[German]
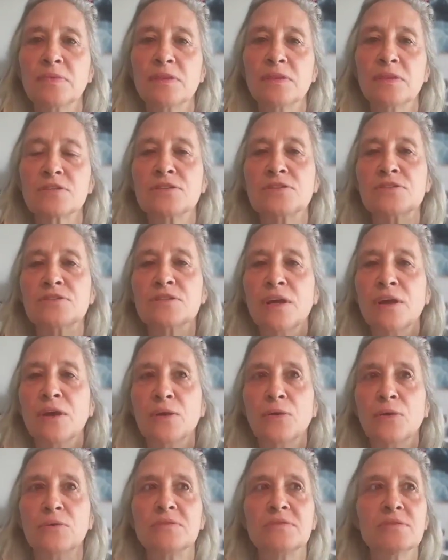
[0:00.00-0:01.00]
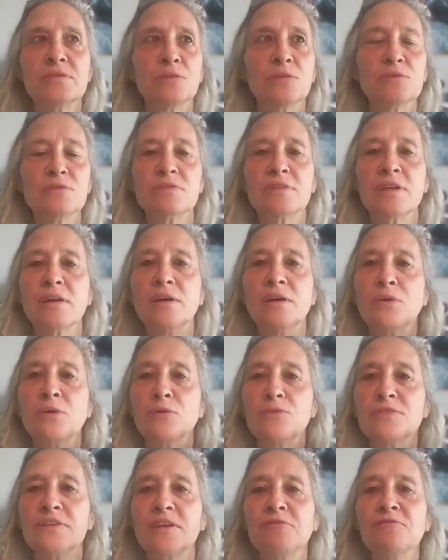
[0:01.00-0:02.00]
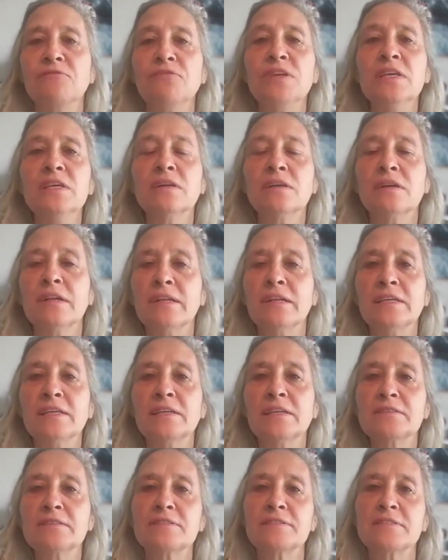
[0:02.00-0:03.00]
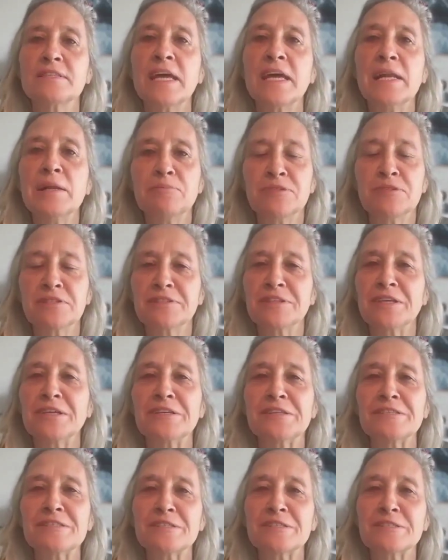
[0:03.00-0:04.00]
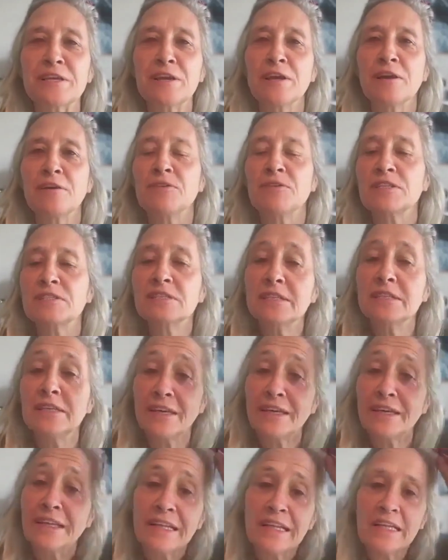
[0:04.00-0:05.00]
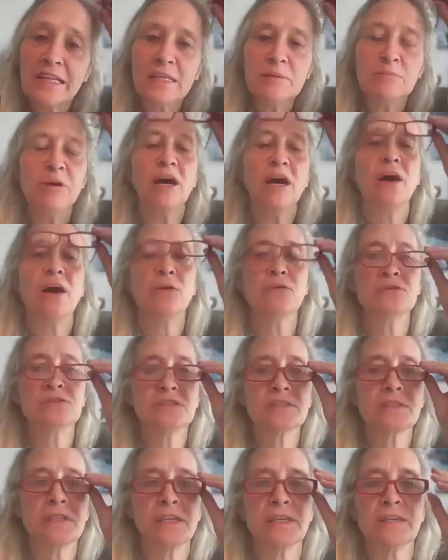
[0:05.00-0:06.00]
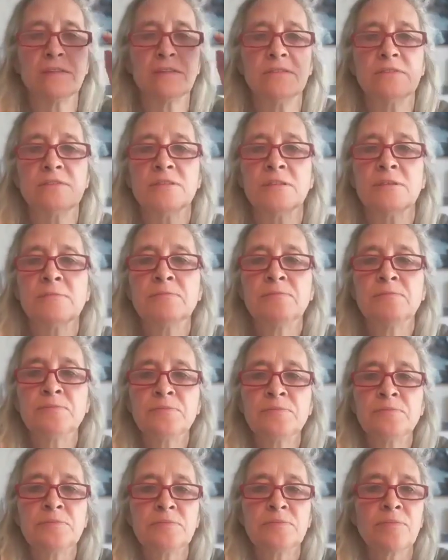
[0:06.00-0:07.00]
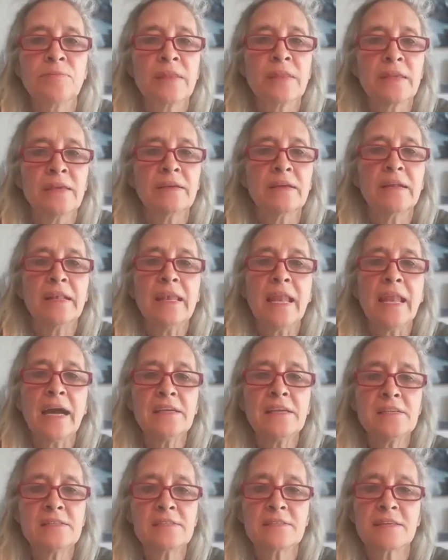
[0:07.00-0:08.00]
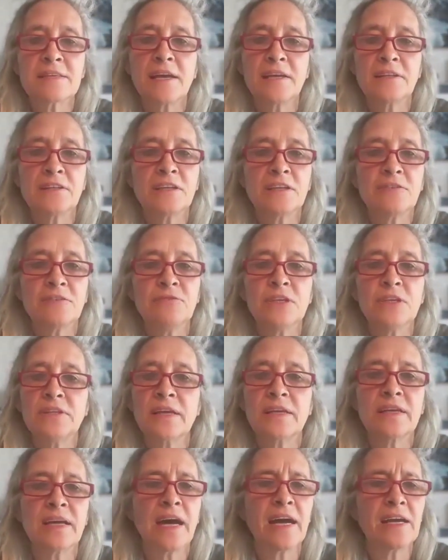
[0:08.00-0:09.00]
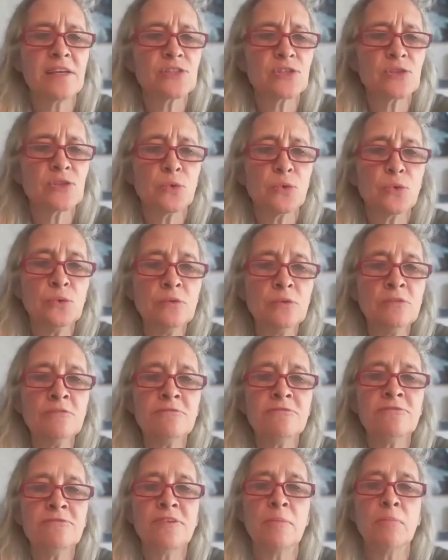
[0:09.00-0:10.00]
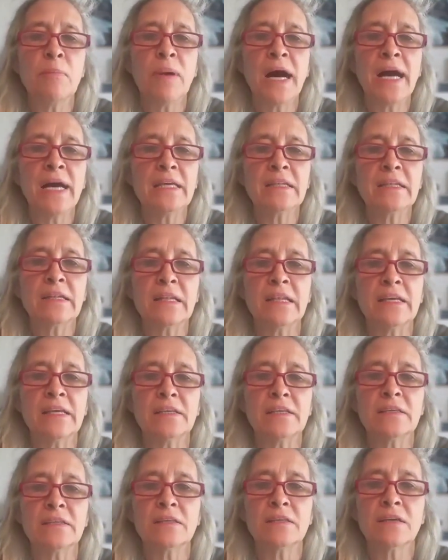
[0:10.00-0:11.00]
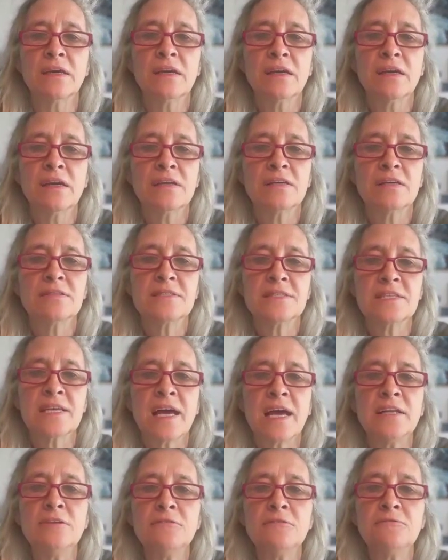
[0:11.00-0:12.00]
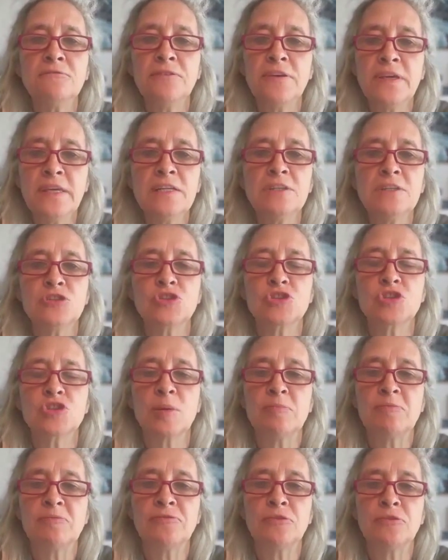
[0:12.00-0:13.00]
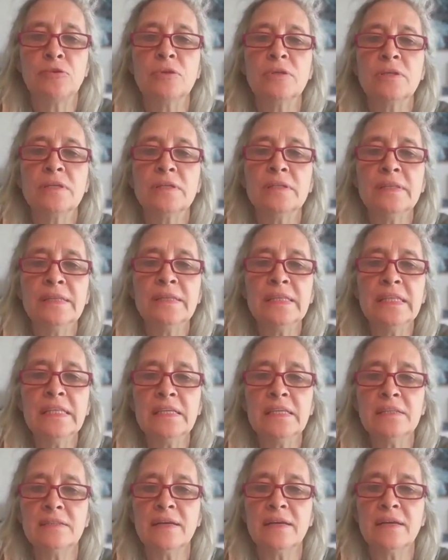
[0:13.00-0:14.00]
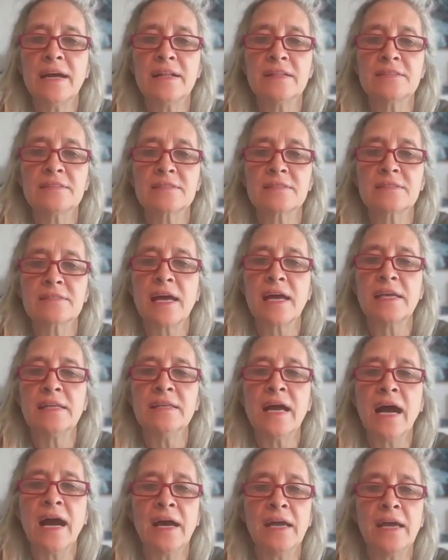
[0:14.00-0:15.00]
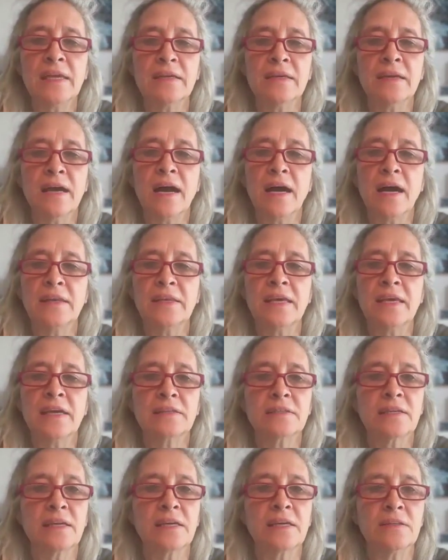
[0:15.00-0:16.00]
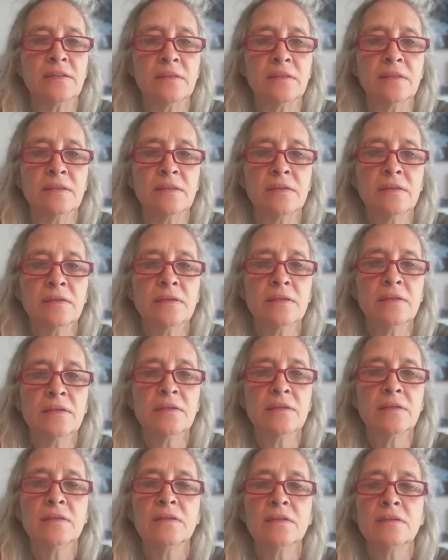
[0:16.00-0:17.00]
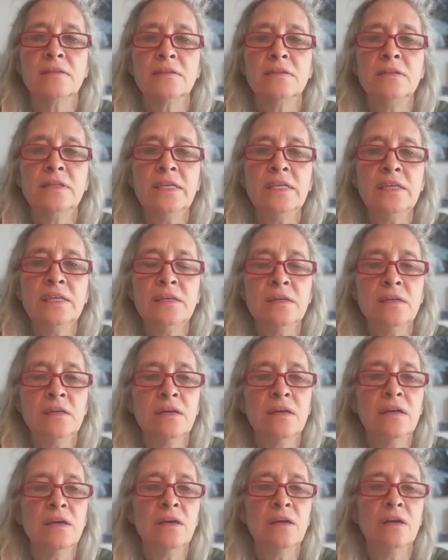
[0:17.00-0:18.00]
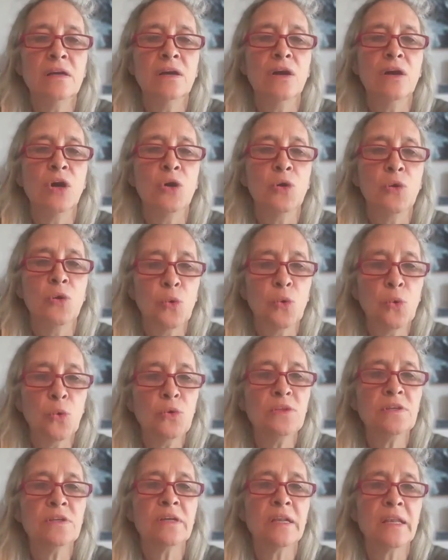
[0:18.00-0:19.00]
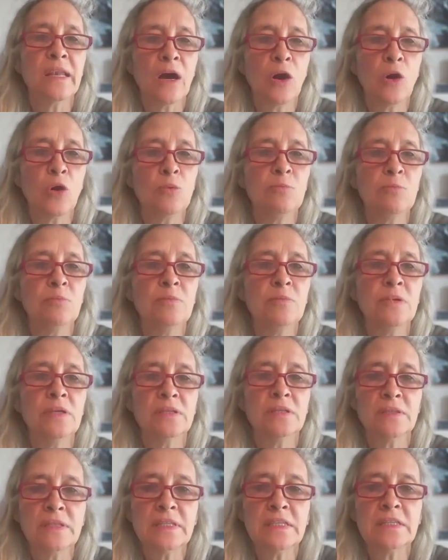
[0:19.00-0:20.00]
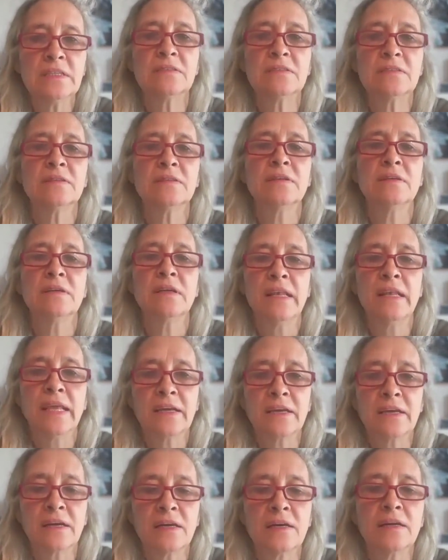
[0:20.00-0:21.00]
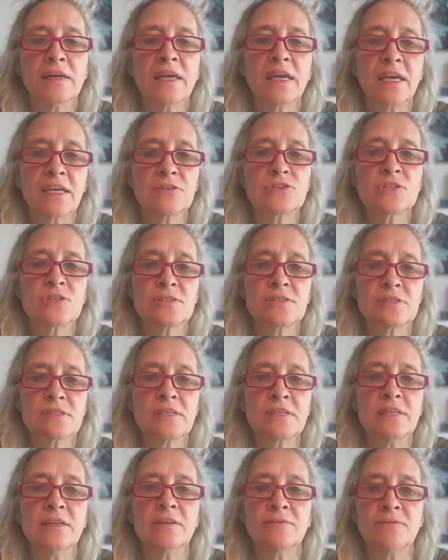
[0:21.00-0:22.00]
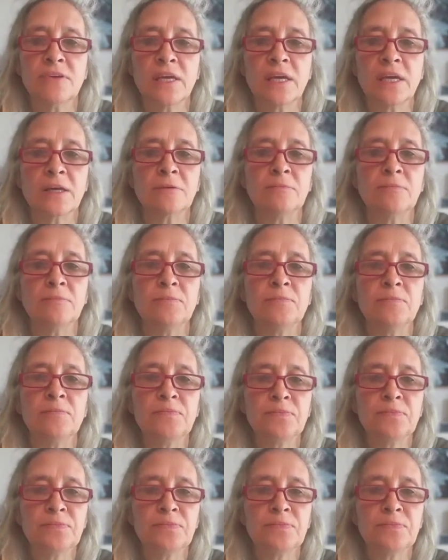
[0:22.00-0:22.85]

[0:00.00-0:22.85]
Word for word: Dass es un unser, unser wirkliches Selbst ist, was hier in Liebe ausdehnt. Gleichzeitig wird der Geist unvermeidlich seine Fehlschöpfung nicht als sein eigen anerkennen, die ohne Glauben nicht länger existieren werden.